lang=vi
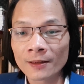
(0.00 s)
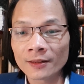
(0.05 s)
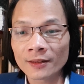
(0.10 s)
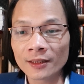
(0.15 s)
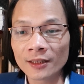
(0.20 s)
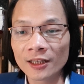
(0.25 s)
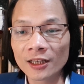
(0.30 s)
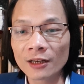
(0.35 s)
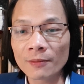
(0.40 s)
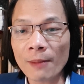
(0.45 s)

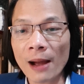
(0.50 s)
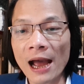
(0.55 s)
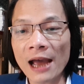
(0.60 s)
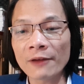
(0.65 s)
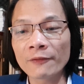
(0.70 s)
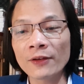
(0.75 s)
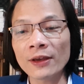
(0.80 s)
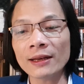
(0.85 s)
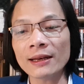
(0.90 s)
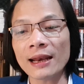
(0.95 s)
Từ bài
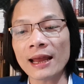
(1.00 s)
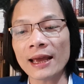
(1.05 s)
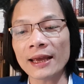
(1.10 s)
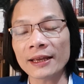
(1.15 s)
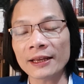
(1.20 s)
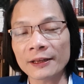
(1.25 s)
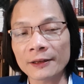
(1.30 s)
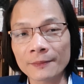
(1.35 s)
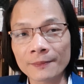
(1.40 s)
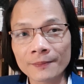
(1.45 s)
viết
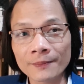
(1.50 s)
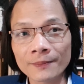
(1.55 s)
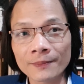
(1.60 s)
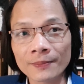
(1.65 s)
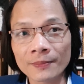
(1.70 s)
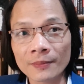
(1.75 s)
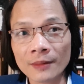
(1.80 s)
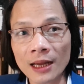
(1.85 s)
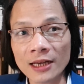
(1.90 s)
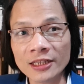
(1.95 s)
này,
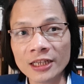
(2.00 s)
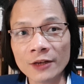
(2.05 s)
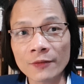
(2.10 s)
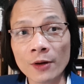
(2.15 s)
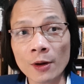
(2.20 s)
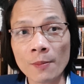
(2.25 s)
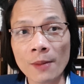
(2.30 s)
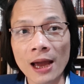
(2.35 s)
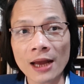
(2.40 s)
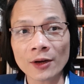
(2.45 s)
anh chị
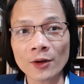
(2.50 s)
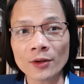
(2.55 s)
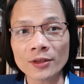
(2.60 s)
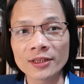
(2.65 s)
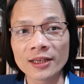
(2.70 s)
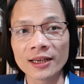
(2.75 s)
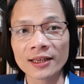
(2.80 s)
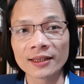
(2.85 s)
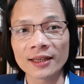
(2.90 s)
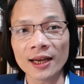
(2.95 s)
và các bạn có
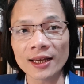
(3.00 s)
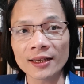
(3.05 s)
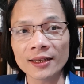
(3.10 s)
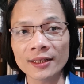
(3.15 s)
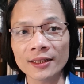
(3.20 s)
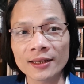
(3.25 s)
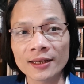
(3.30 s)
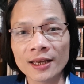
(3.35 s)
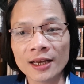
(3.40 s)
nhìn thấy